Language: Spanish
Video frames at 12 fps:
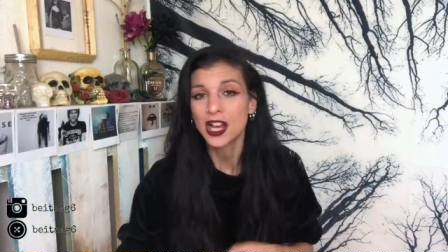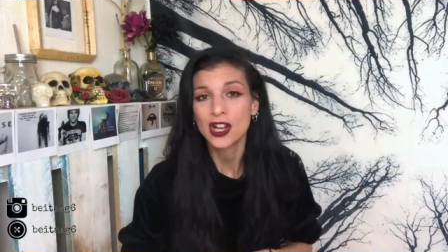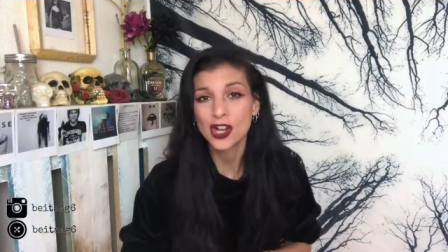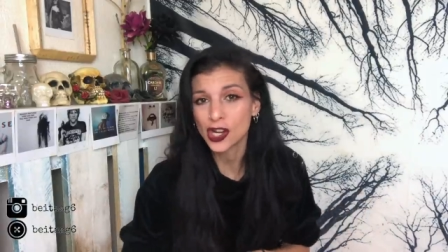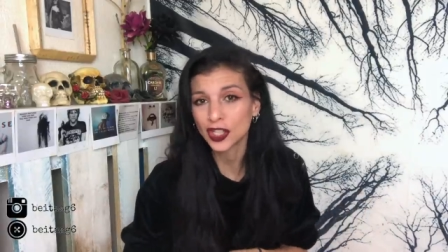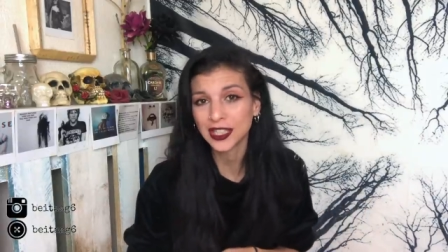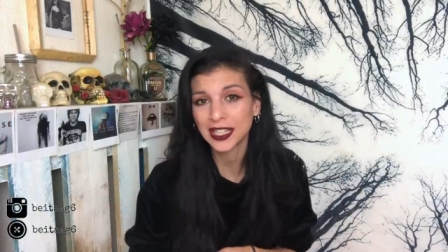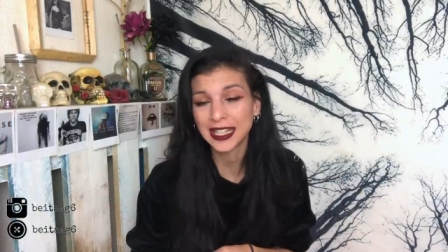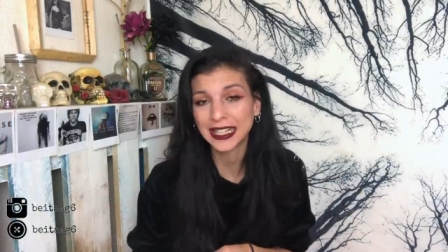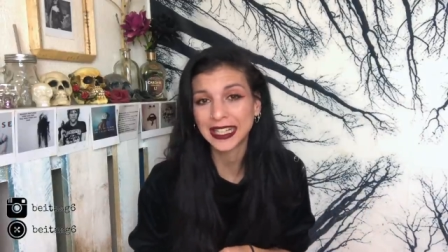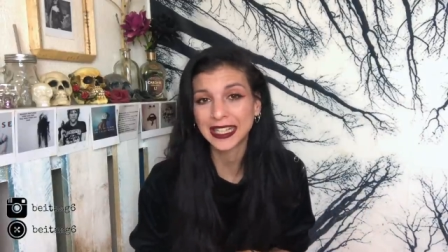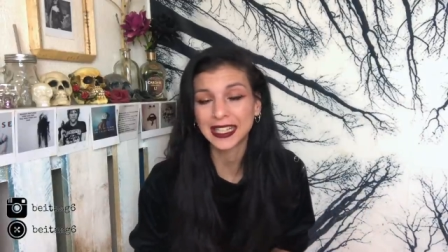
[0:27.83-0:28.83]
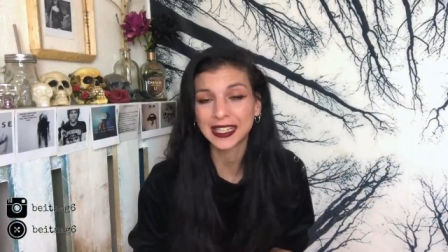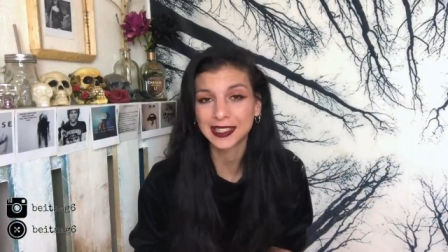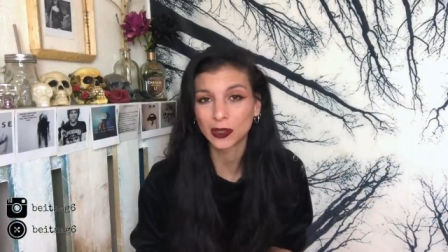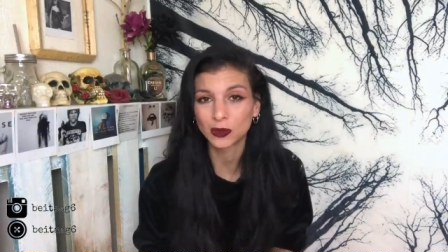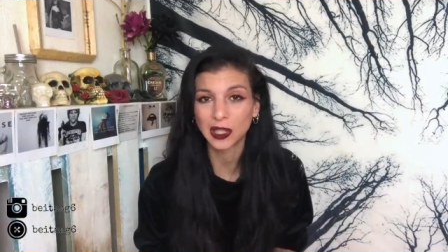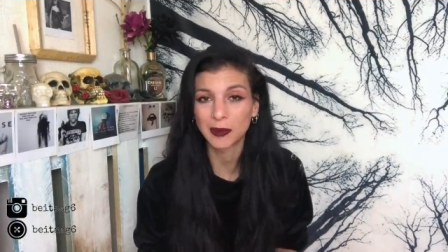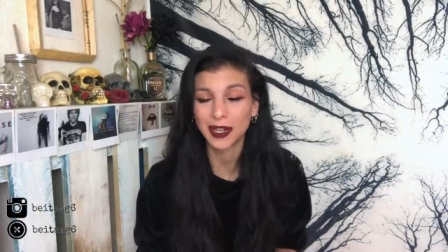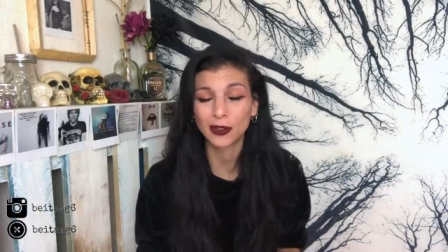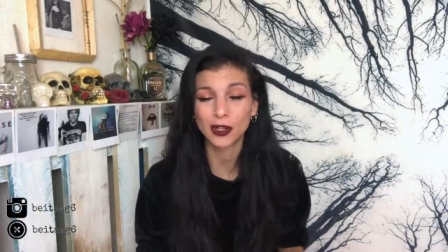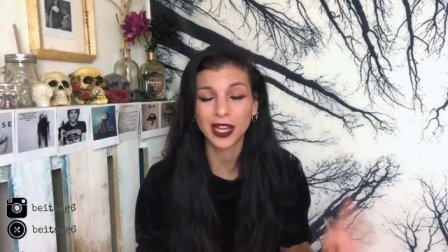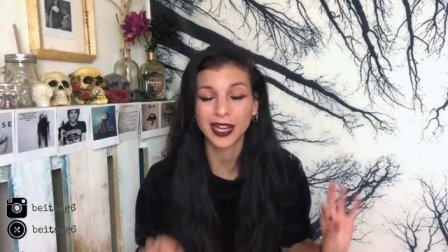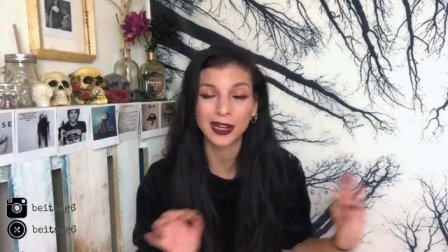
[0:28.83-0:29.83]
cosas de tiendas de segunda
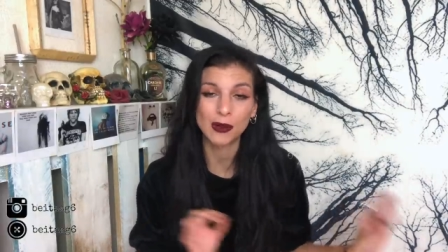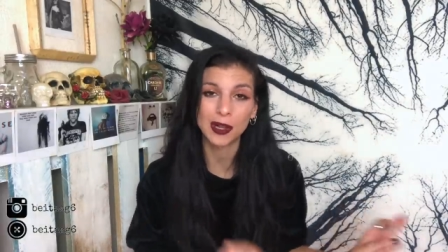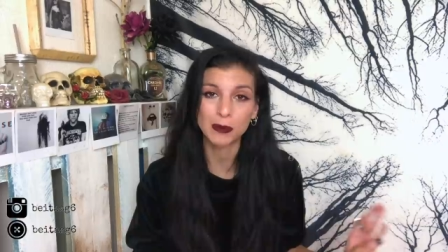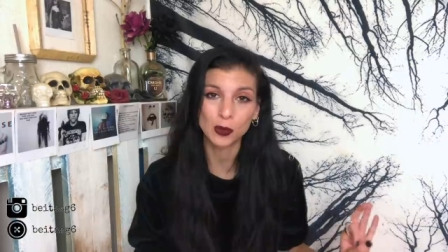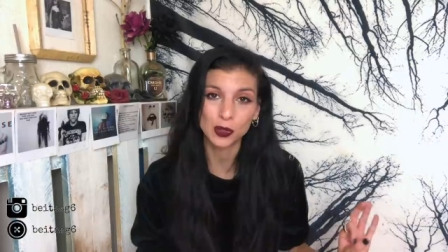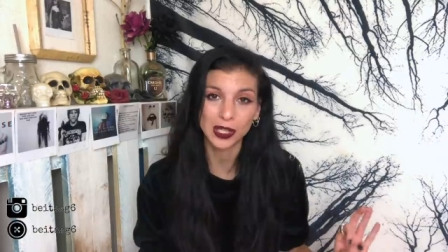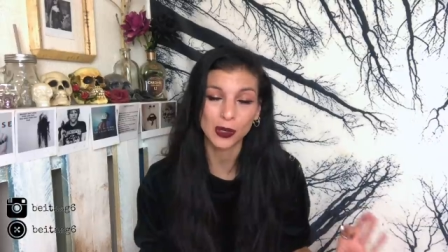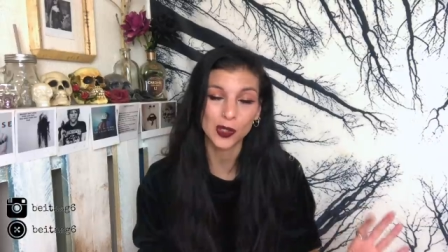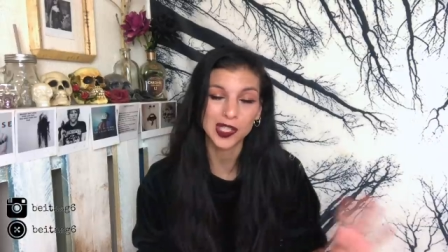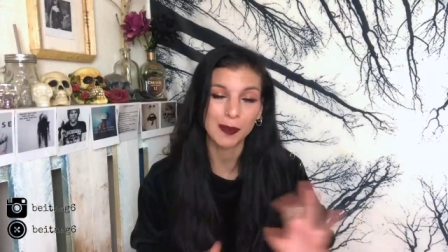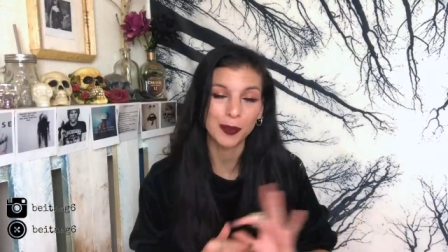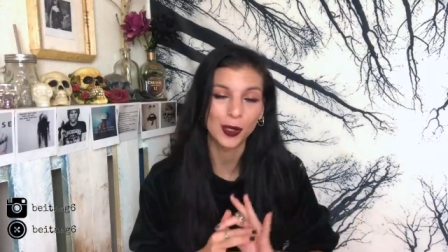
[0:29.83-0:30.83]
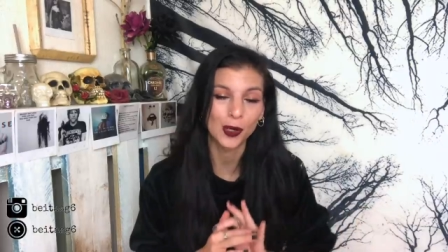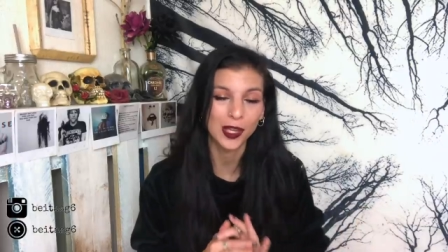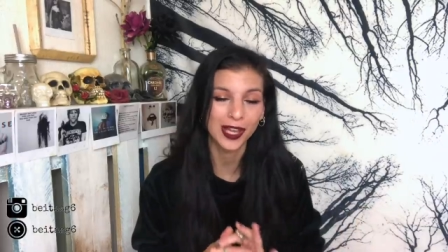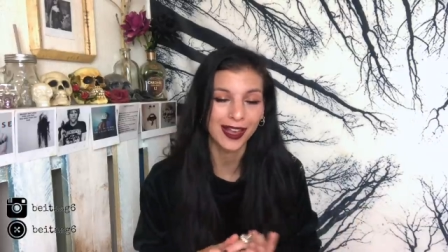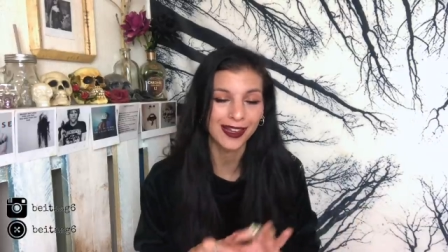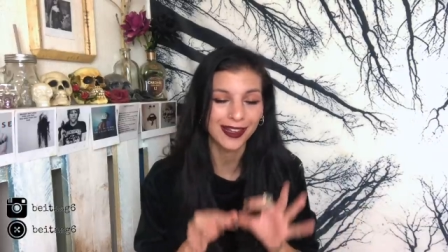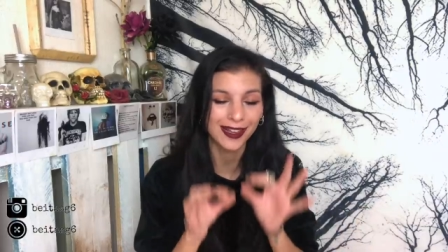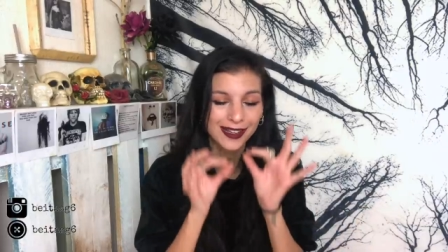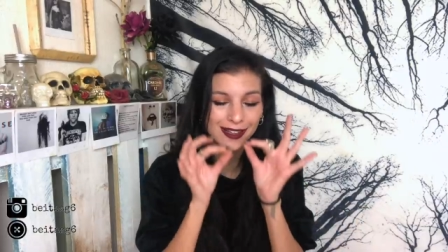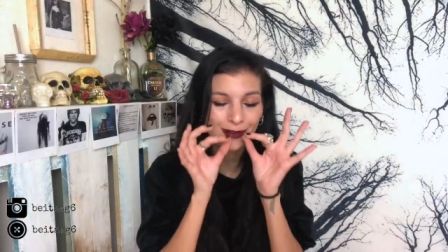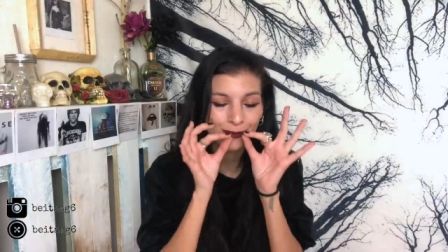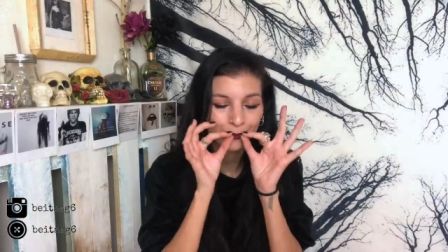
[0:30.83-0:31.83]
mano, que no hay mucha cosa, pero lo que hay
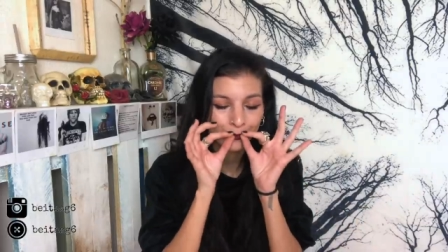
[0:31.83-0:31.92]
es